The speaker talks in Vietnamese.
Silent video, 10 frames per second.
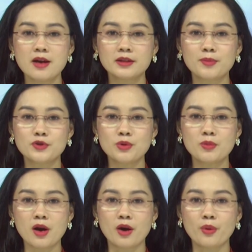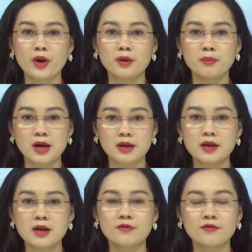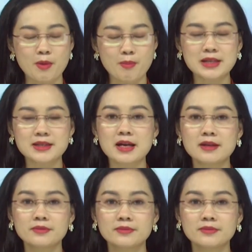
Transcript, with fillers: tập trung ở huyện Mường Khương và Bát Xát.